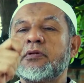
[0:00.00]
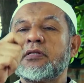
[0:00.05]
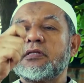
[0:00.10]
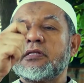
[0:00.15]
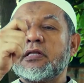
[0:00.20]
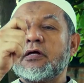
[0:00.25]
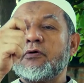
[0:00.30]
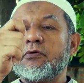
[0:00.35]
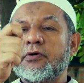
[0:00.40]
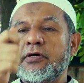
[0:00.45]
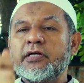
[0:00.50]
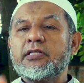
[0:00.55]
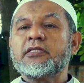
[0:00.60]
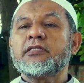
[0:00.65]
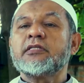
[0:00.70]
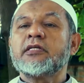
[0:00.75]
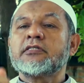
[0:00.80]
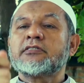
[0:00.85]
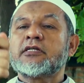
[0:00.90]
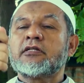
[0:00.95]

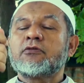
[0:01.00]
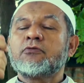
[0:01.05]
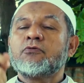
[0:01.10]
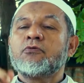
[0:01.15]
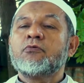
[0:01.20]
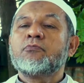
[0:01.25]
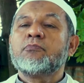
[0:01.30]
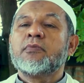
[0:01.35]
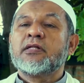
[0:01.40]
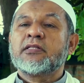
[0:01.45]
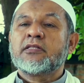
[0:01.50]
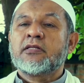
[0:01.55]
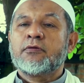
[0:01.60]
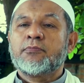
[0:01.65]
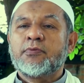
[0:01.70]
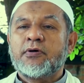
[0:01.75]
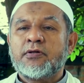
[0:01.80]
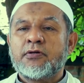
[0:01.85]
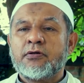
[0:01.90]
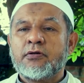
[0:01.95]
bertauhidnya satu umat
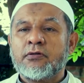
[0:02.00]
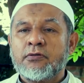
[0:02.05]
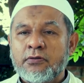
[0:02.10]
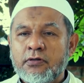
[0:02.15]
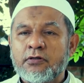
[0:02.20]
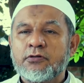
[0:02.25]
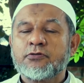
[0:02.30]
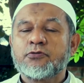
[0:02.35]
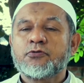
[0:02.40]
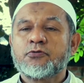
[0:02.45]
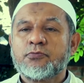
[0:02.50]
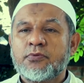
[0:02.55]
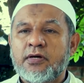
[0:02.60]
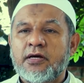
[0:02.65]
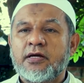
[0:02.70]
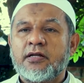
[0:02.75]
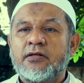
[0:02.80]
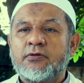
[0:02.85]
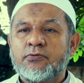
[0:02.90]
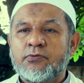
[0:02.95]
kepada Allah
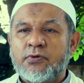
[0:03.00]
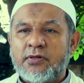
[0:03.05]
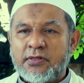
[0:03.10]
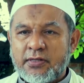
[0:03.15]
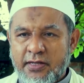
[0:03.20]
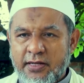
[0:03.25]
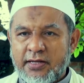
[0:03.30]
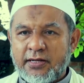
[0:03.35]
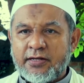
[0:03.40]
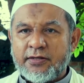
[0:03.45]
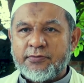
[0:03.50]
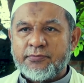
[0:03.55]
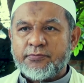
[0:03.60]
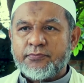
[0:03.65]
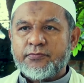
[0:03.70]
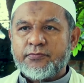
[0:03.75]
Subhanahu wa taala.